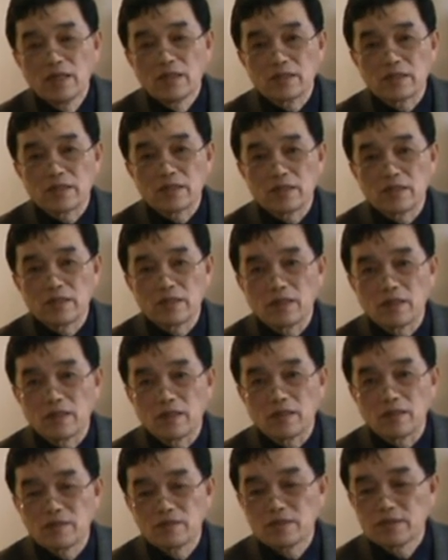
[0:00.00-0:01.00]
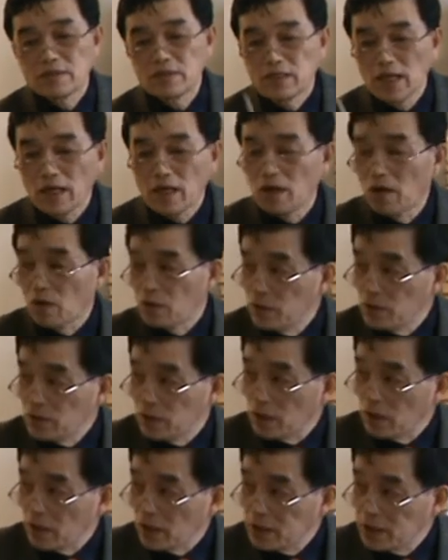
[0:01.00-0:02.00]
这个恰好遇
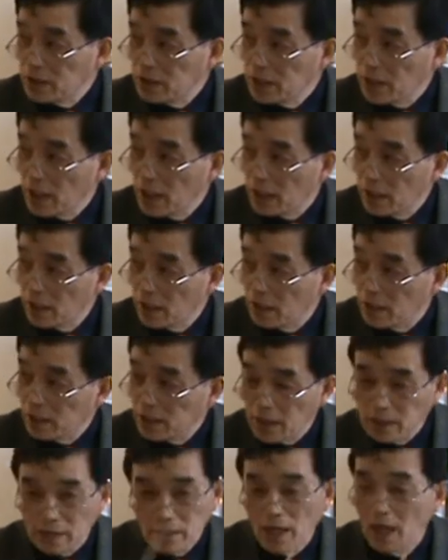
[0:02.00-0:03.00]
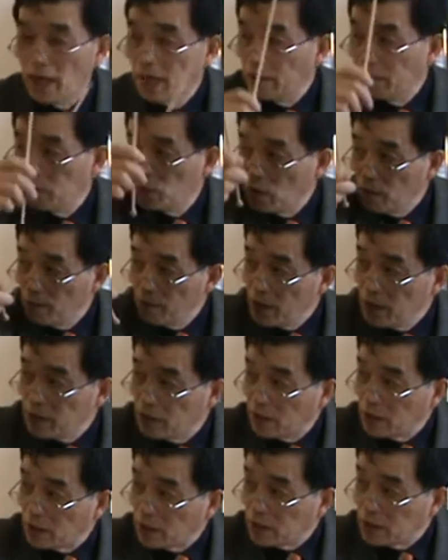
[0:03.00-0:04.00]
到了希腊，呃，它的岸对面
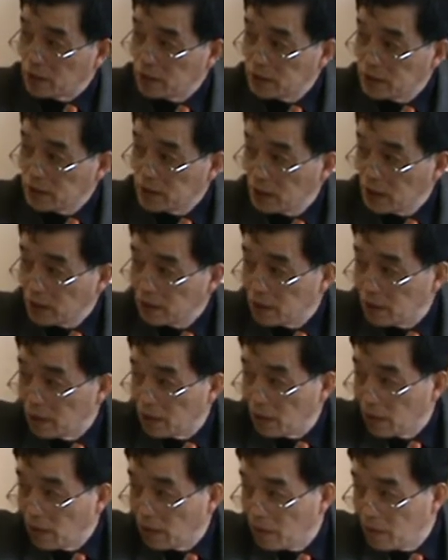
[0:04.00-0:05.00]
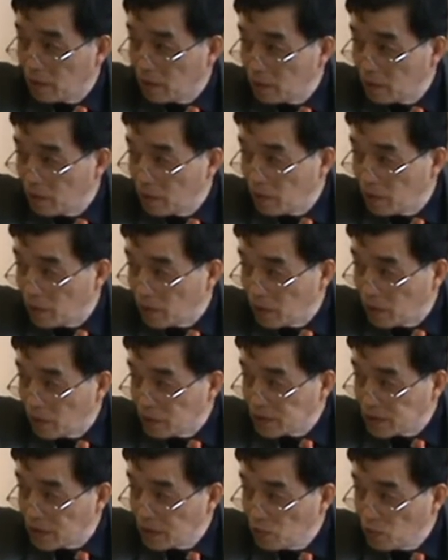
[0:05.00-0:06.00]
的那个希腊的，呃，
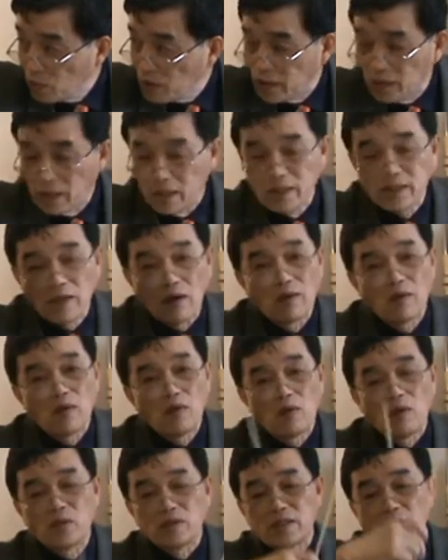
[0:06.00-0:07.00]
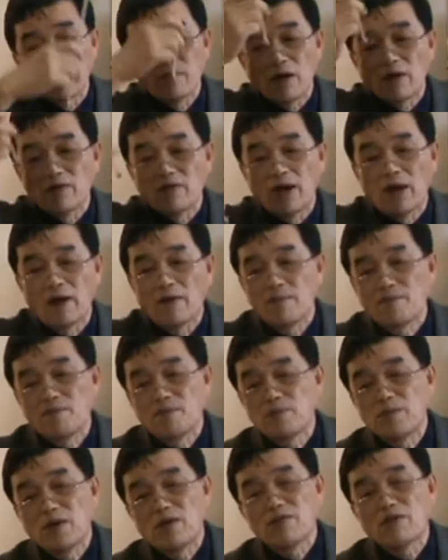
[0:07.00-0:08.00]
山托里尼岛火山爆发。
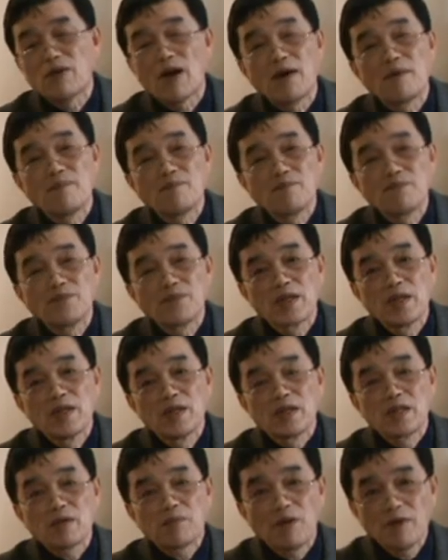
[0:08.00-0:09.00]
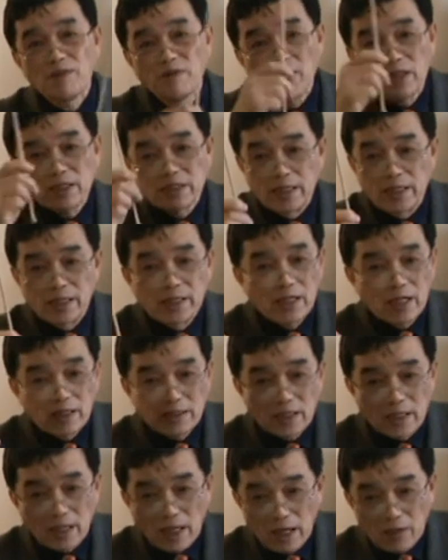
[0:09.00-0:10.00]
喷发，那喷发前呢，它
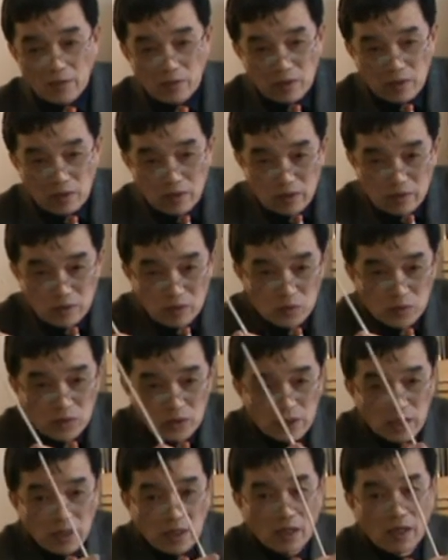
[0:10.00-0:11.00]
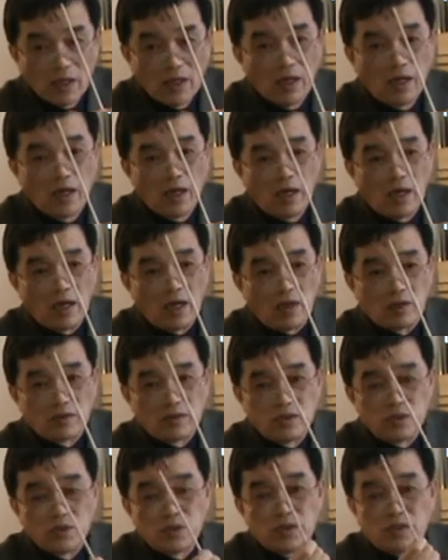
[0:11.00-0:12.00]
是海水这个收集的，啊，
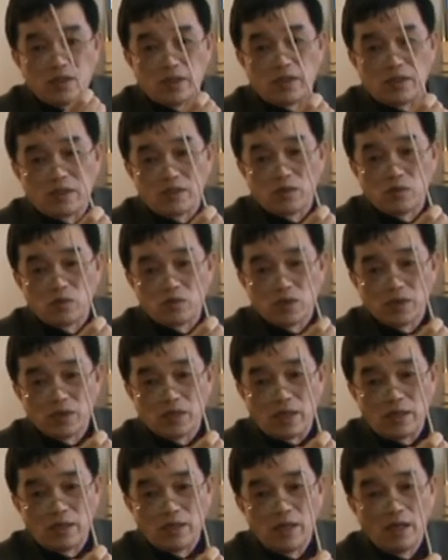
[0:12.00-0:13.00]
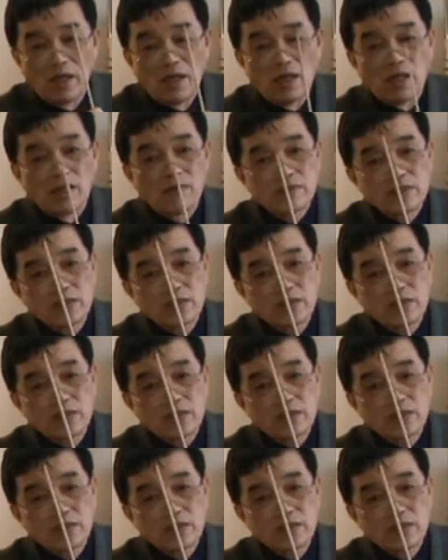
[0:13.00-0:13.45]
聚集的，收缩的。那么